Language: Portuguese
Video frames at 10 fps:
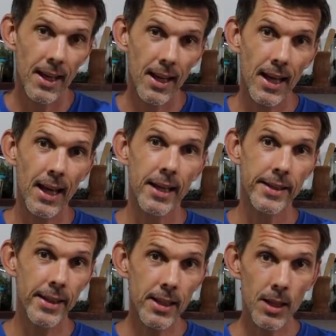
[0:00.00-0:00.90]
ela é
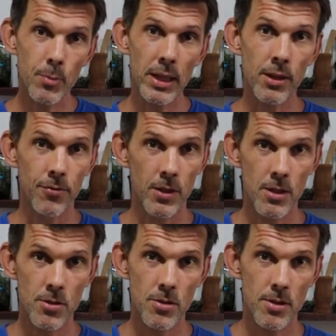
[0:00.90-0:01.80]
rica em
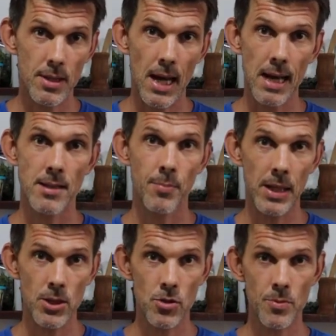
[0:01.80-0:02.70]
benefícios. Essa
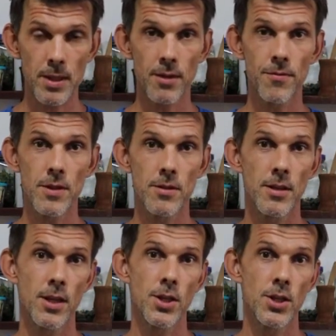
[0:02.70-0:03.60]
parte dos
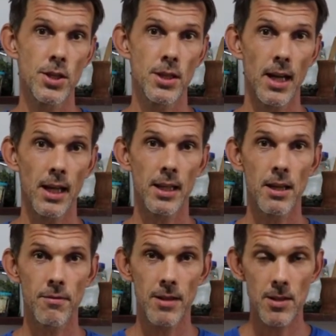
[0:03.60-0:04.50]
benefícios a gente está
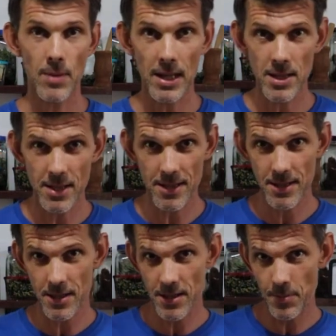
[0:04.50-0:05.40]
cada vez mais
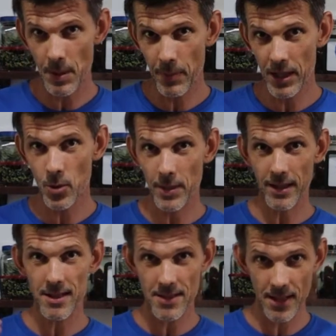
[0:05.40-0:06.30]
se preparando para
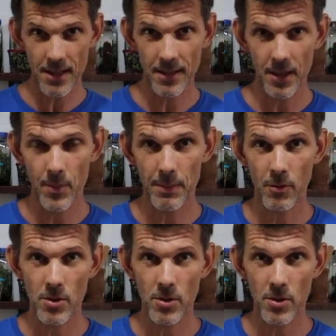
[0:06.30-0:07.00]
trazer também para